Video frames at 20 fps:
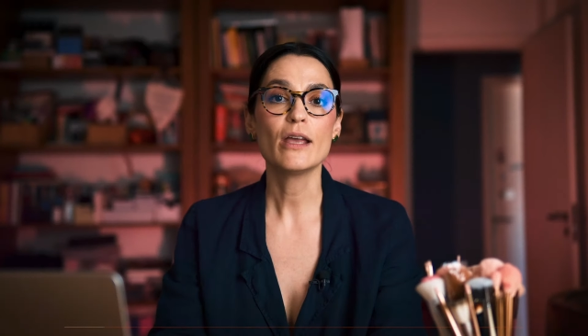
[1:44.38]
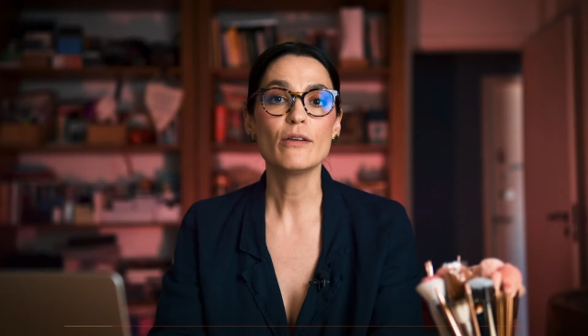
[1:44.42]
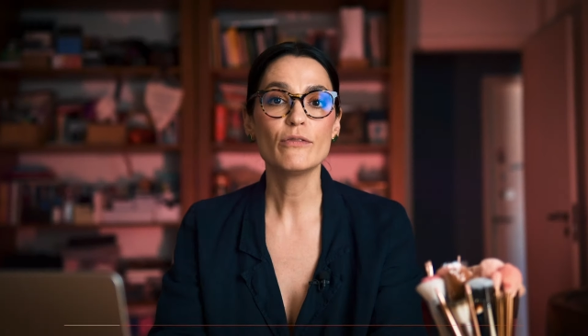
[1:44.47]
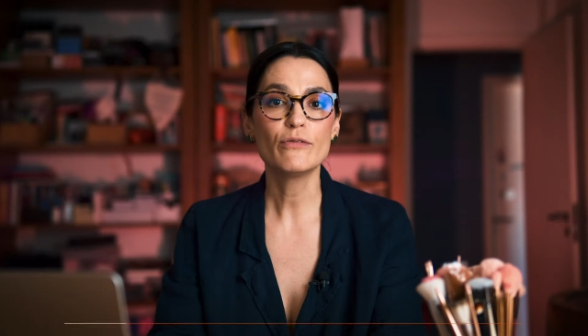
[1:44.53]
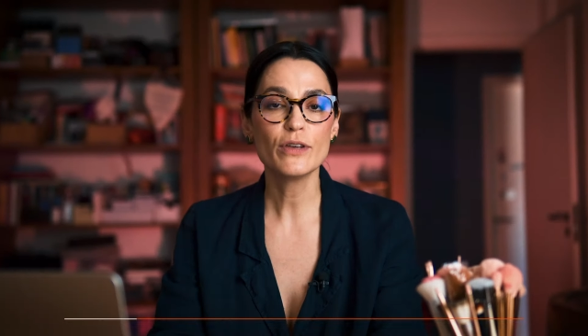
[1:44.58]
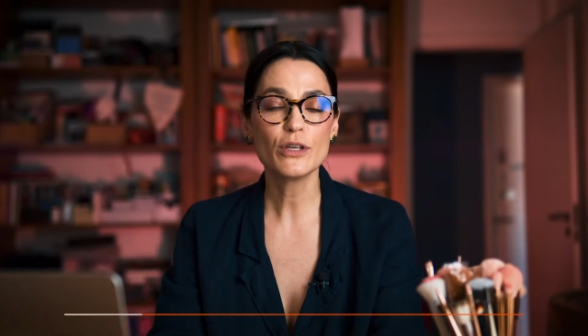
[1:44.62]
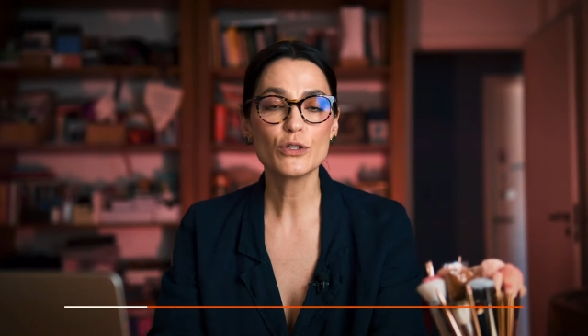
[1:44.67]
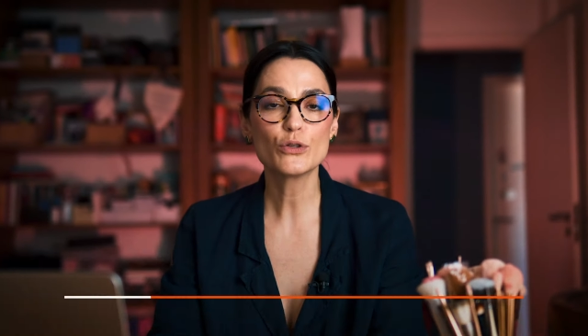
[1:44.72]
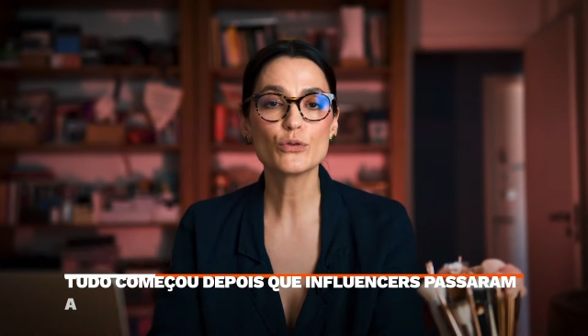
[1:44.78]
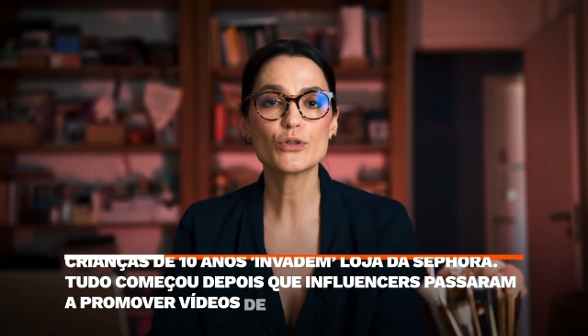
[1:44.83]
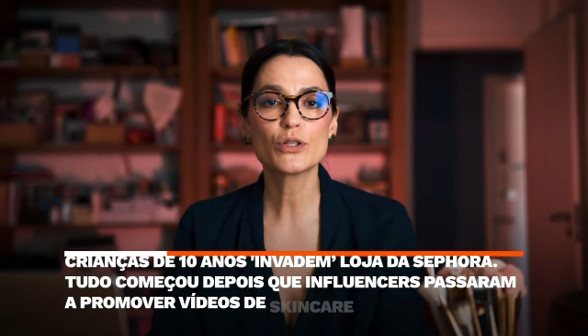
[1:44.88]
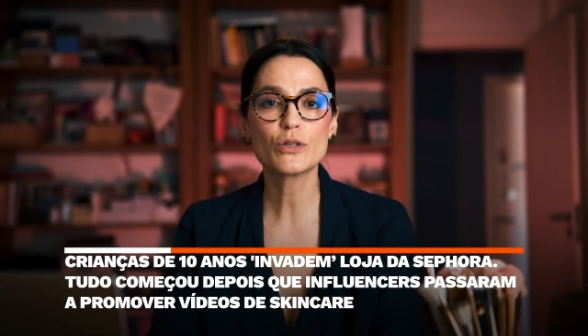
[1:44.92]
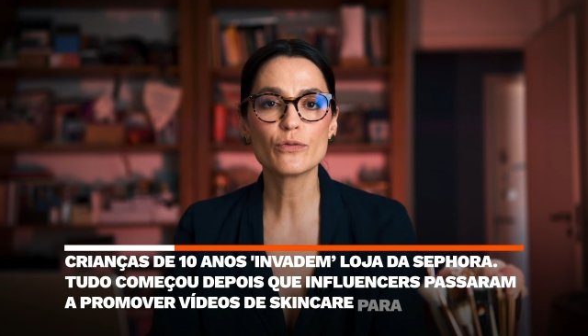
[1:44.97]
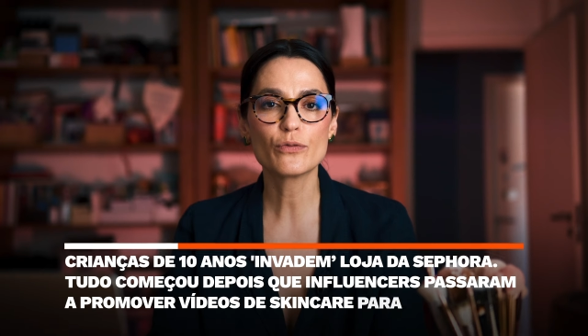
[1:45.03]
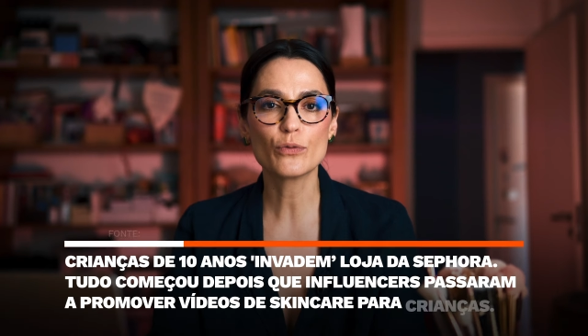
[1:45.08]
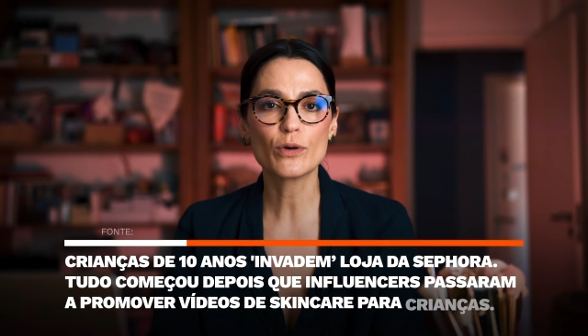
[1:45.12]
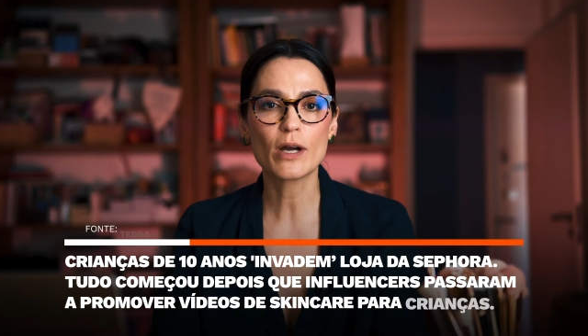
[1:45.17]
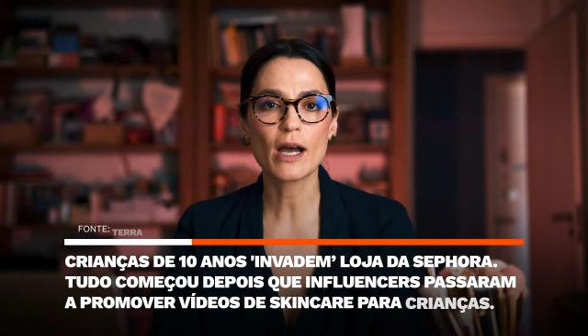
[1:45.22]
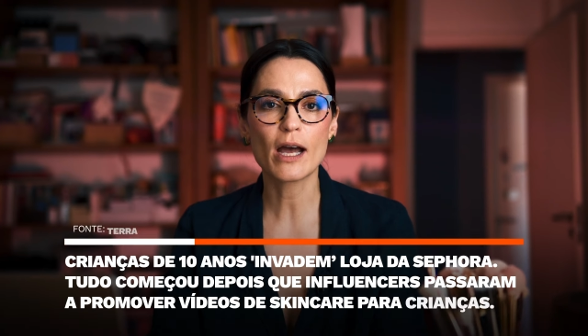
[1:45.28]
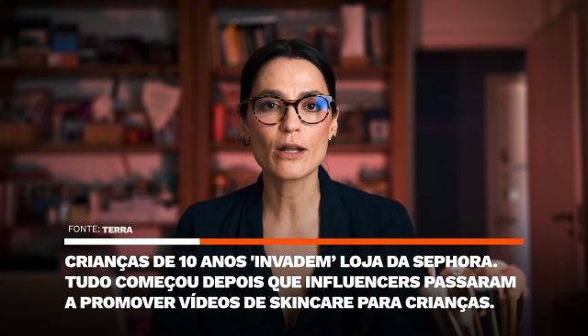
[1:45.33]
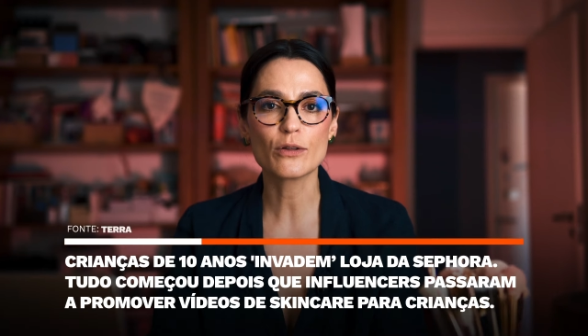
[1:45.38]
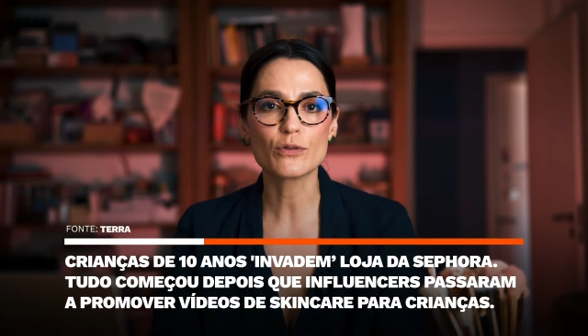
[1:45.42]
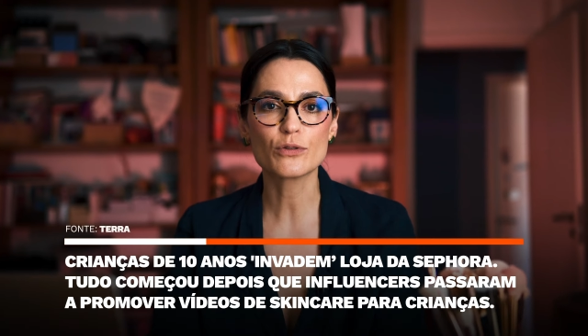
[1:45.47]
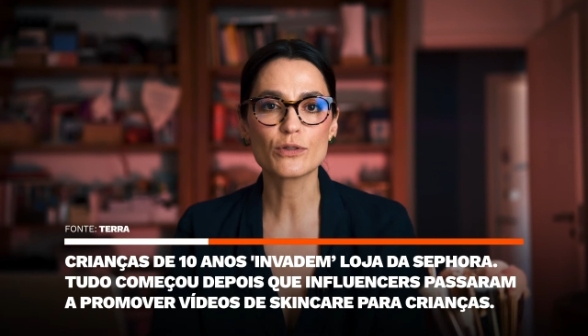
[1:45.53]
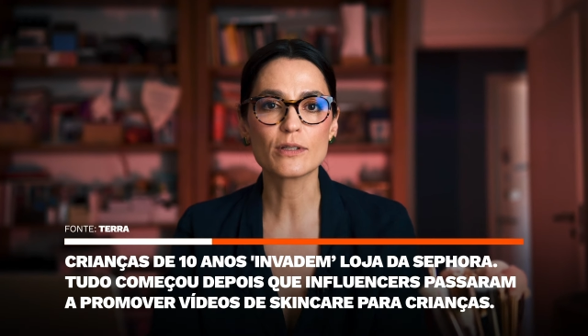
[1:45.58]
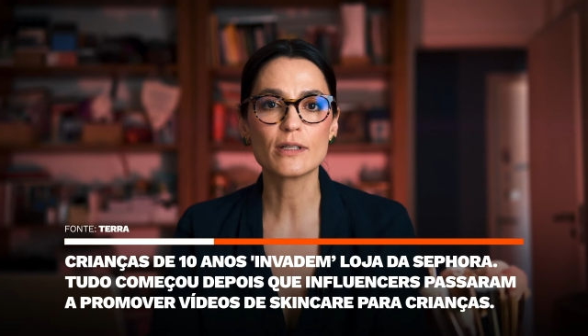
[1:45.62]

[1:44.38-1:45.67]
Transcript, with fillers: Em vídeos divulgados